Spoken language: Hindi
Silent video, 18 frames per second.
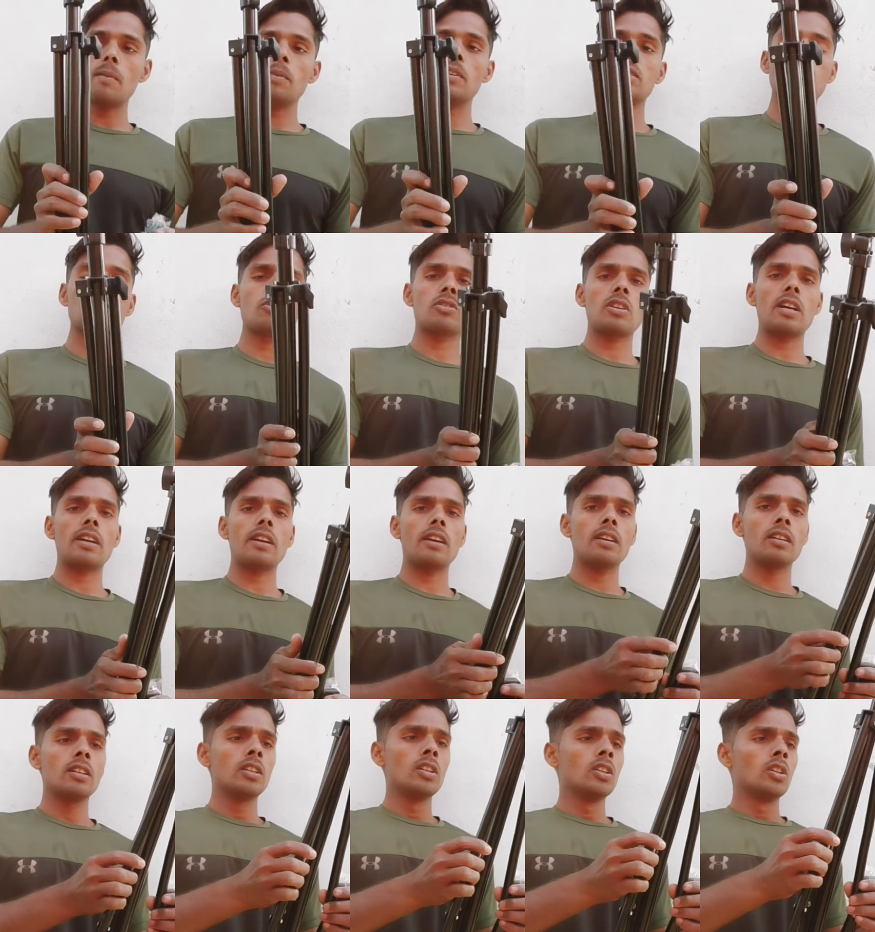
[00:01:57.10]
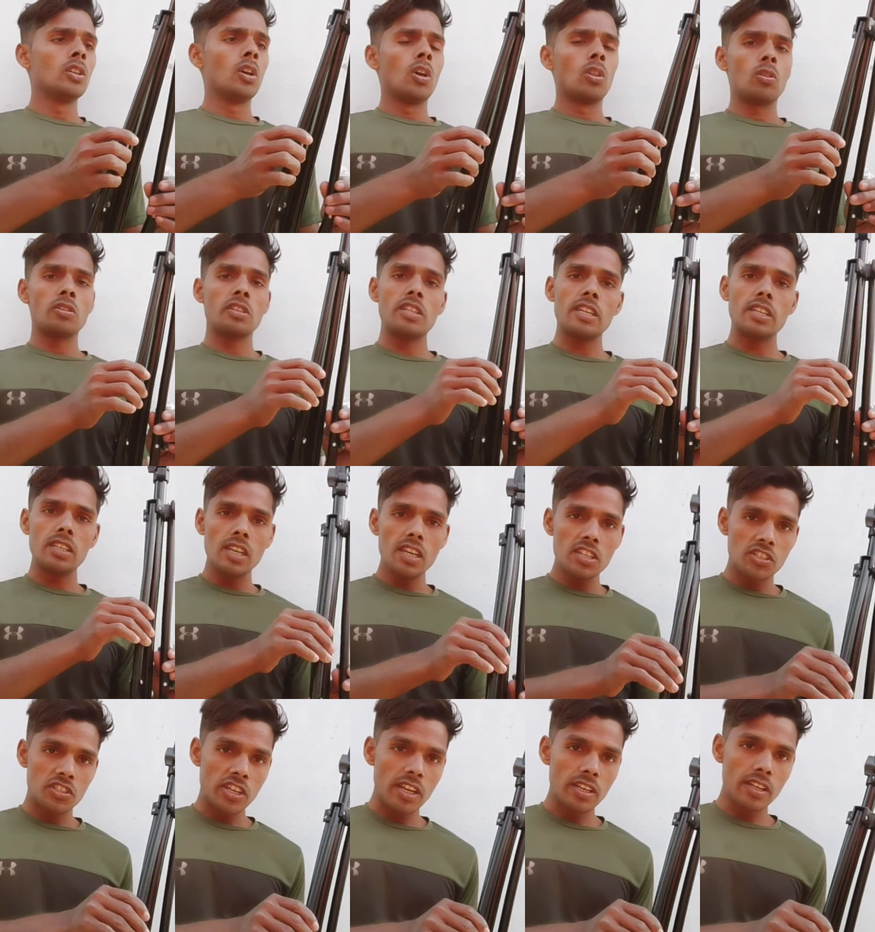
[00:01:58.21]
पे सब कुछ आ गया है तो जैसा कि ये
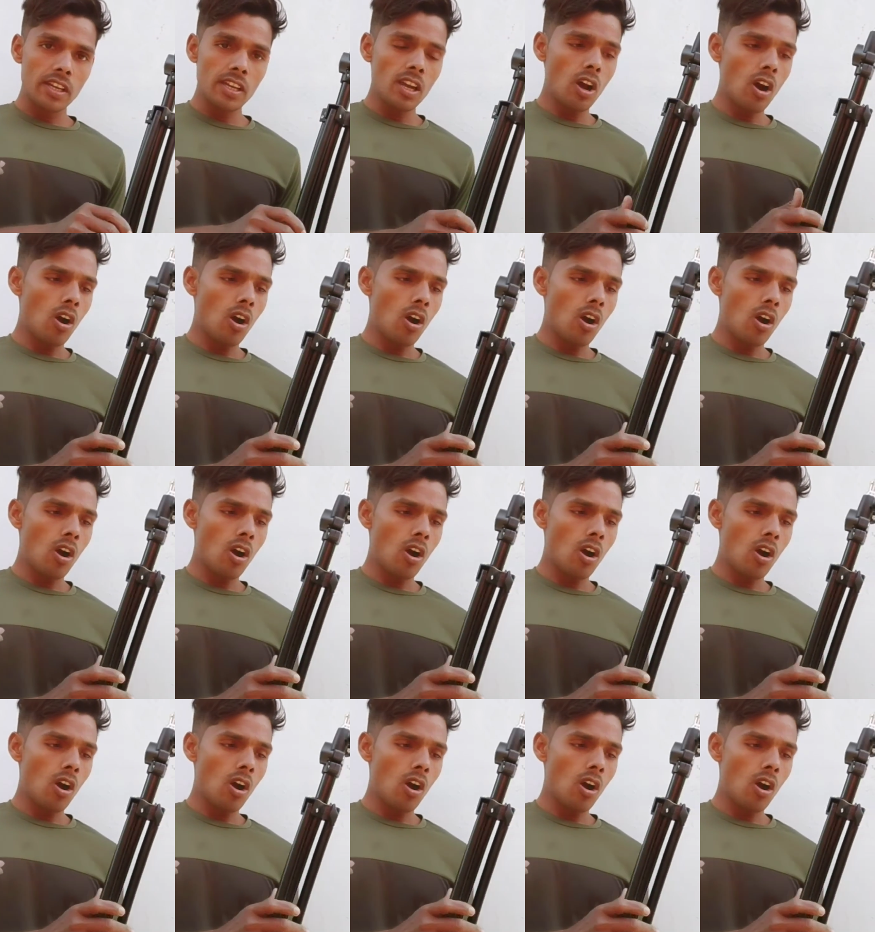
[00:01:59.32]
स्टैंड है